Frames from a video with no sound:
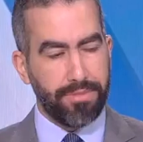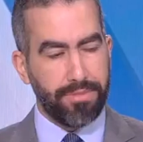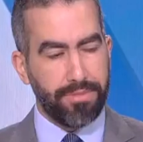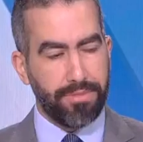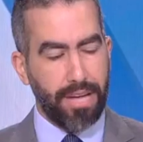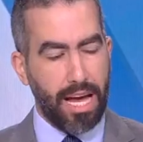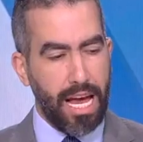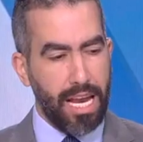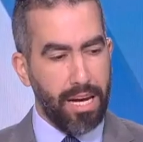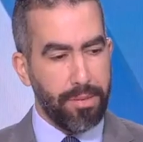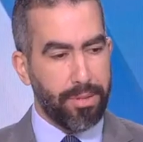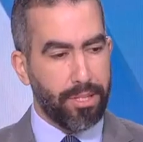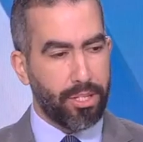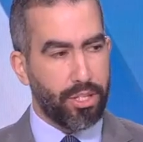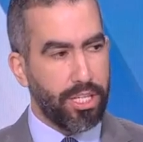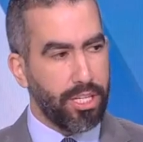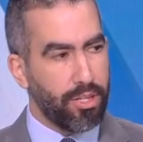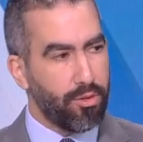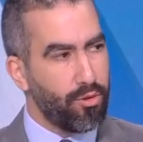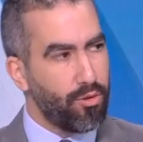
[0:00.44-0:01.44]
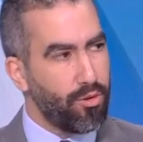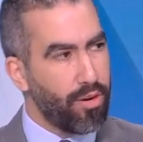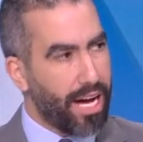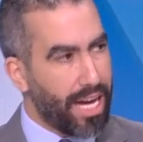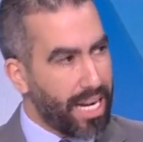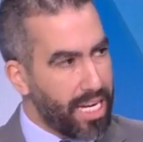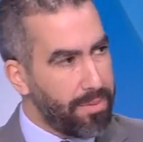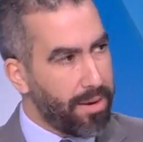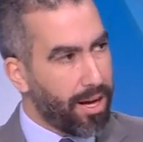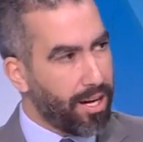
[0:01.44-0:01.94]
هل باتشيكو
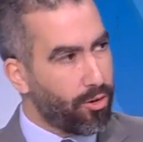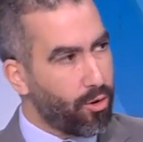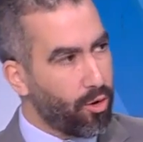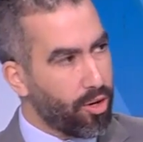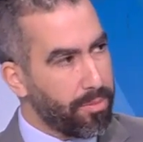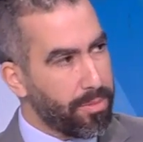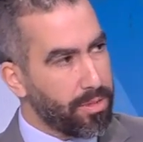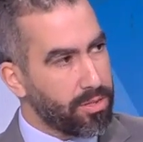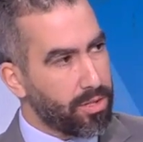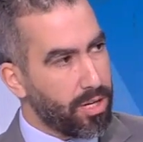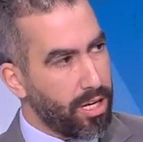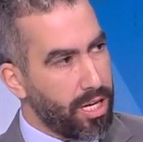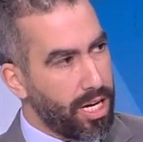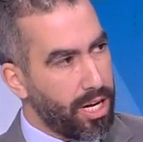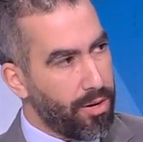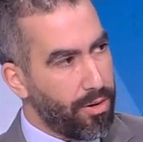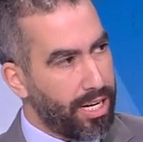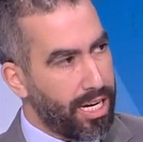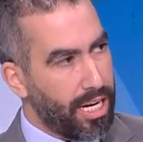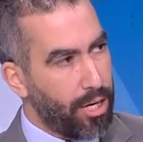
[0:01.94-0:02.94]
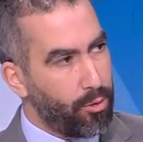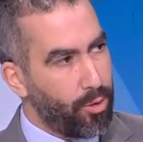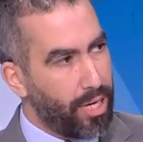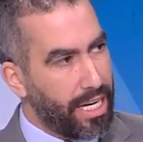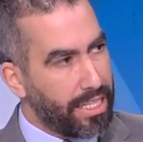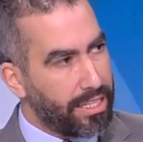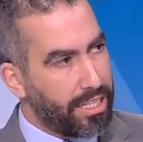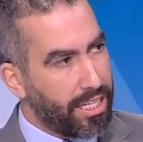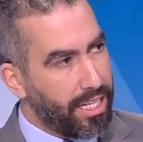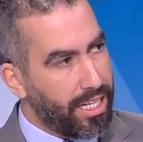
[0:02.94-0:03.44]
غريب على الكره المصريه ولا
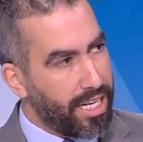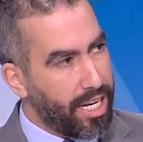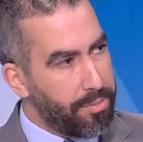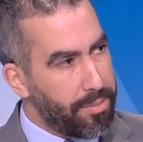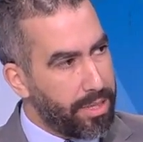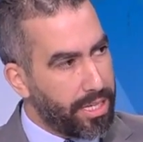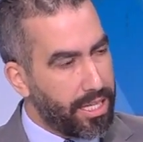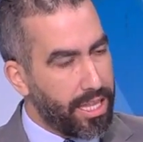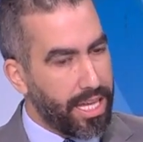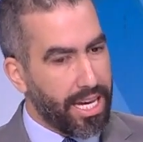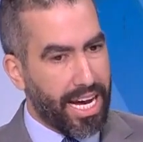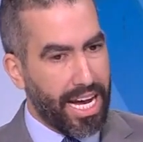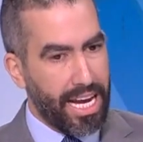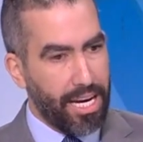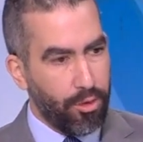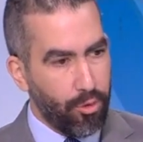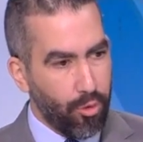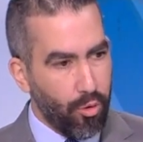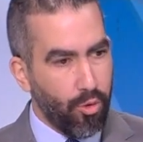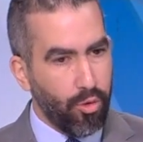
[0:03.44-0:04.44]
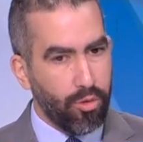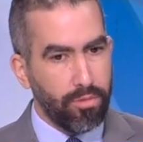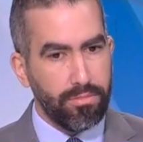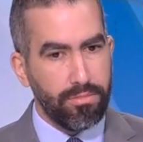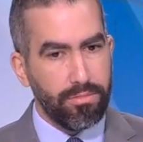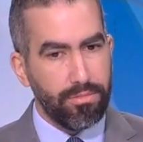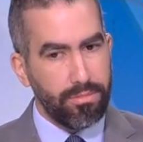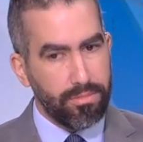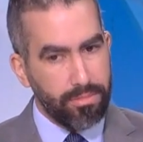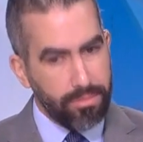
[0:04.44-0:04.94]
الولايتين اللي قبل كده يخلوه
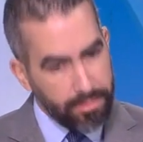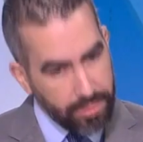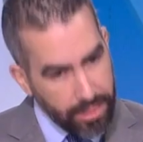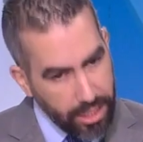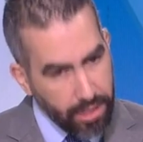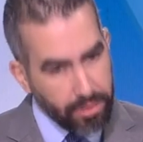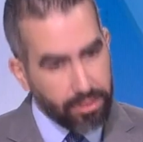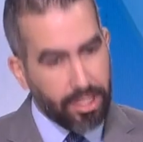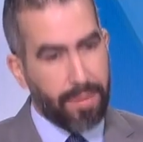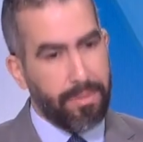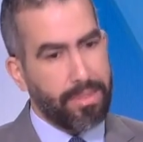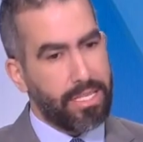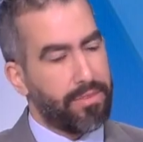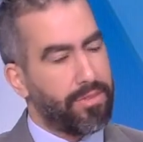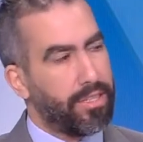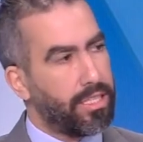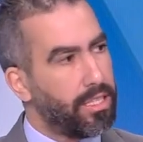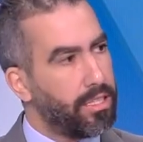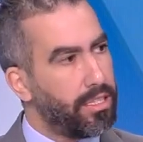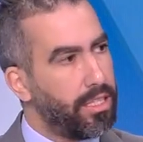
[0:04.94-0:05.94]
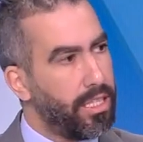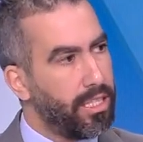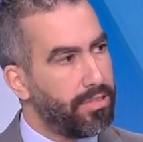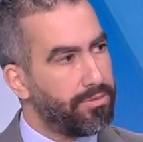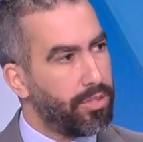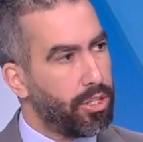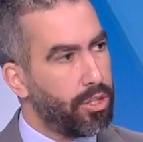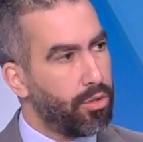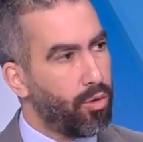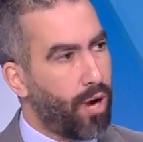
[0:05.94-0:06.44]
يقطع مسافات كتير
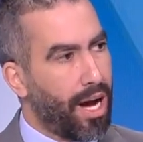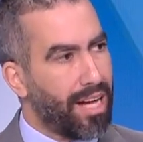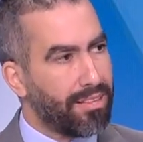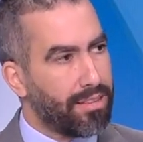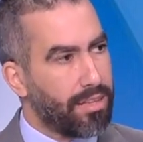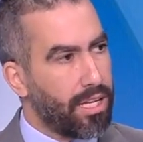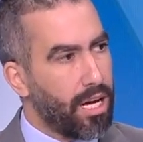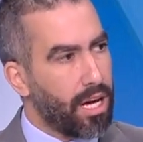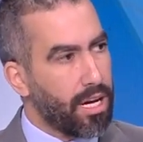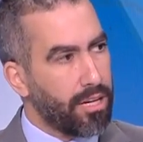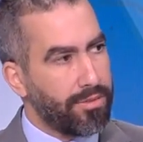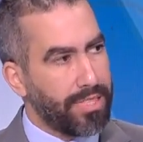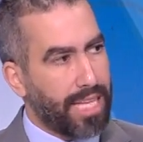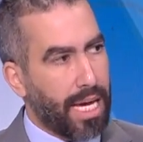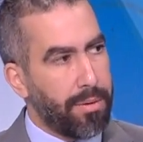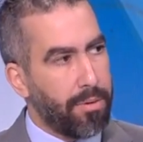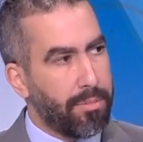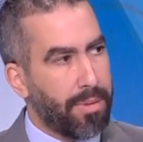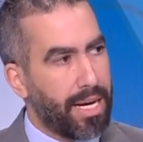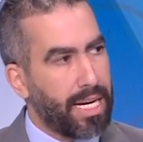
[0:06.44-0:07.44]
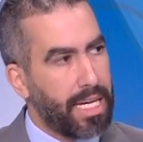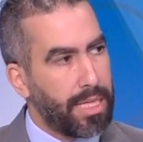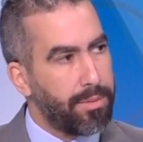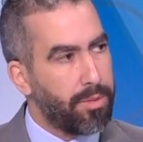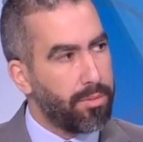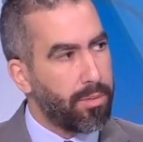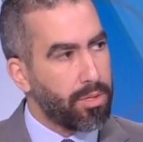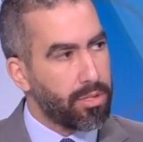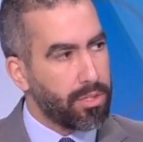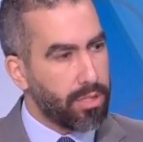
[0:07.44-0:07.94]
في انه حتى يعرف يتعامل مع اللعيب
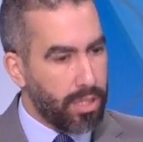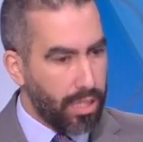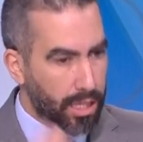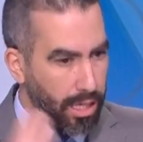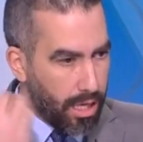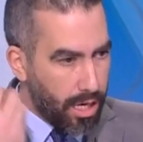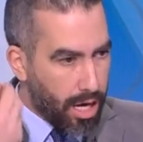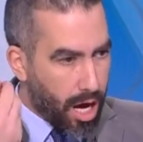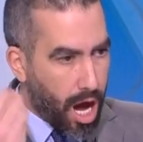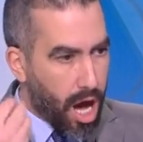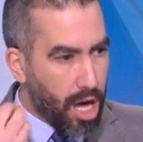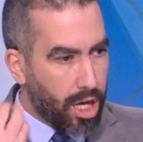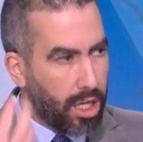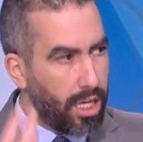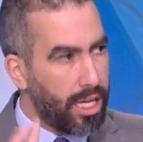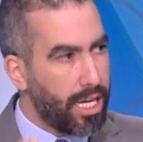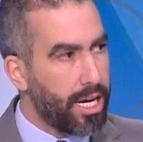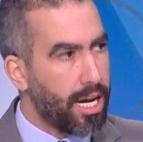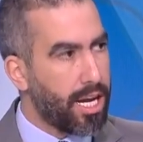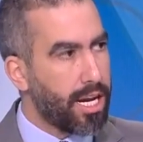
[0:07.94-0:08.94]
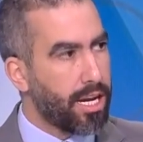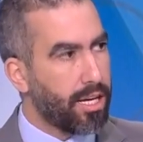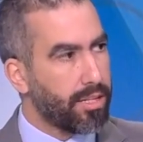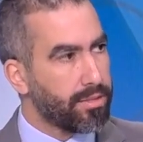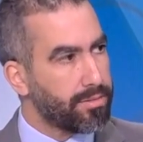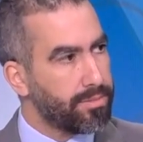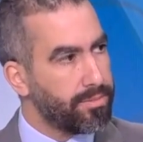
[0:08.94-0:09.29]
المصري عقليا يعني,